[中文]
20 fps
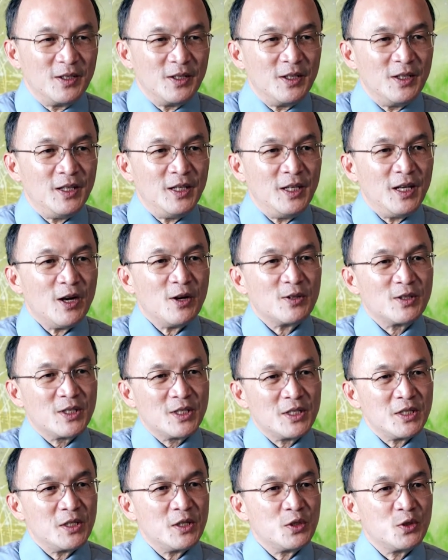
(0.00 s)
你要
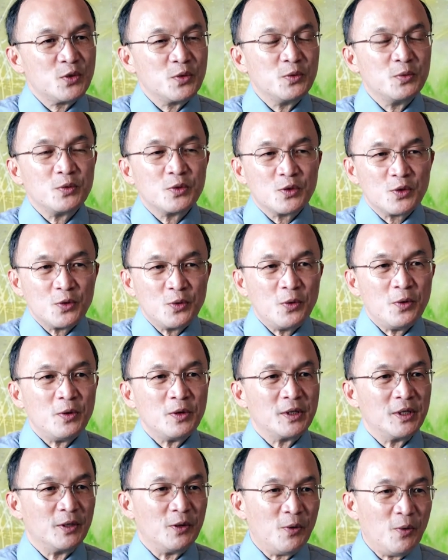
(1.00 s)
指出错
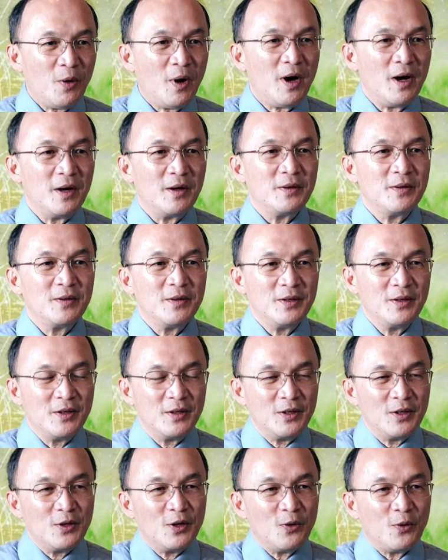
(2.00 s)
的话，
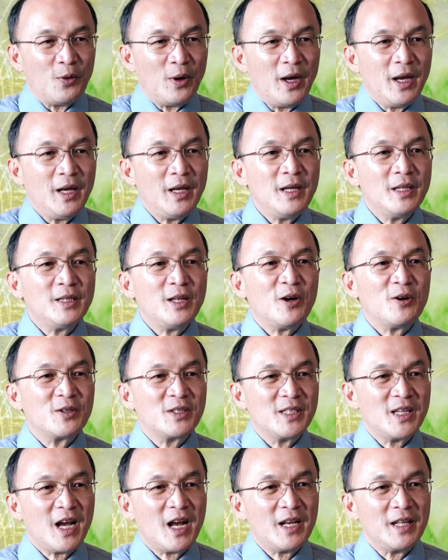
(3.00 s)
回到
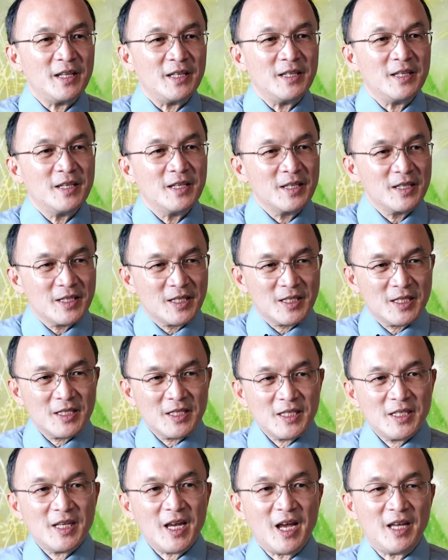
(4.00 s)
家里
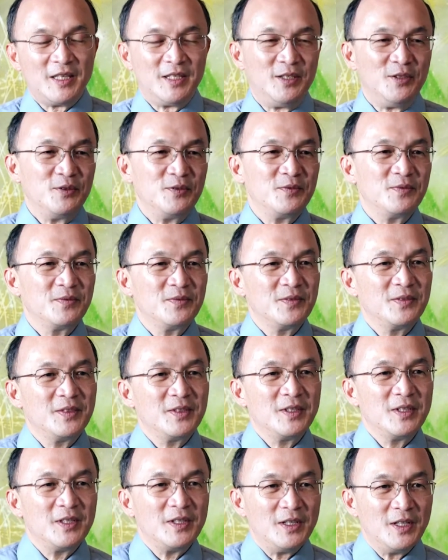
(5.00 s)
私下的，
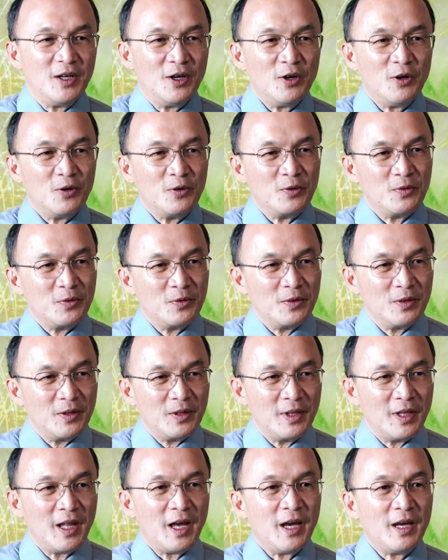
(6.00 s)
然后
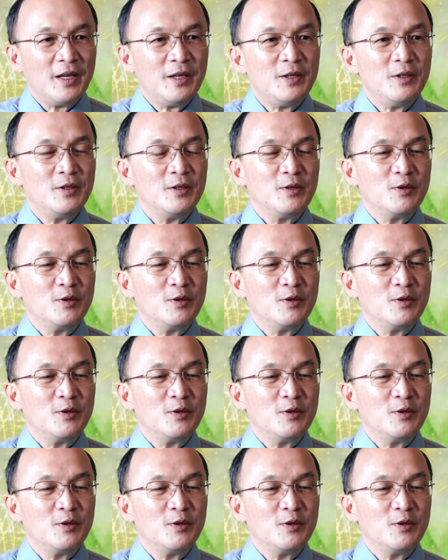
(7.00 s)
来